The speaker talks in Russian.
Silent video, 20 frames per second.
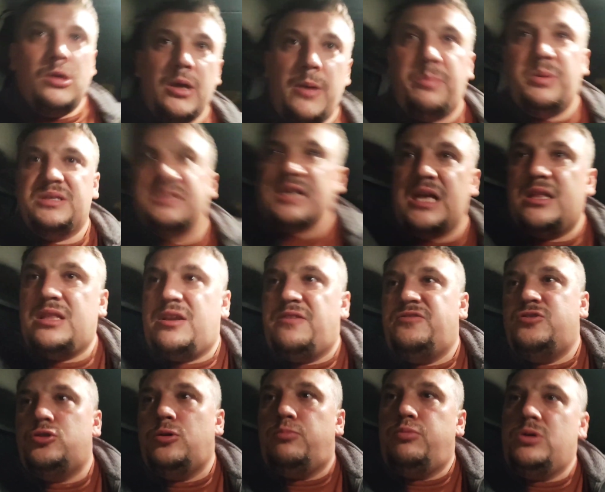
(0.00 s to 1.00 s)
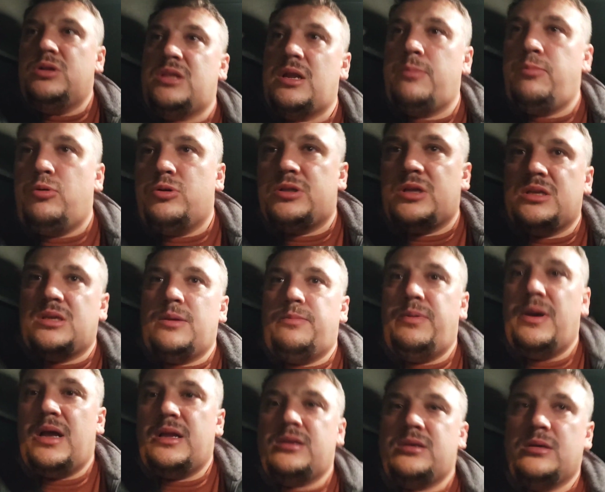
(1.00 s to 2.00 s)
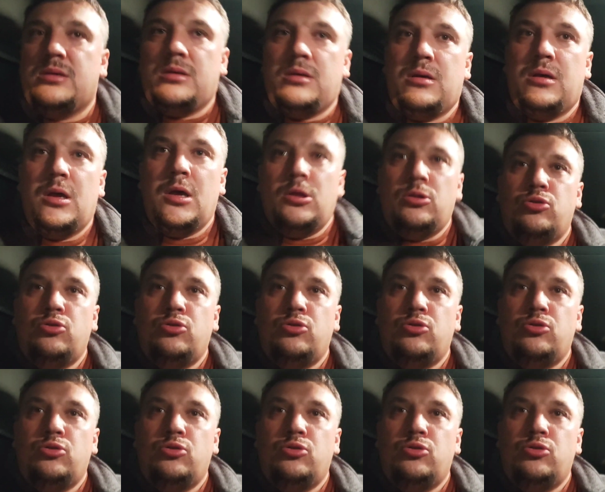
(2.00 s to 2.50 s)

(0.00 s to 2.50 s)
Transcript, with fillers: эпицентре все будет работать опять. Э.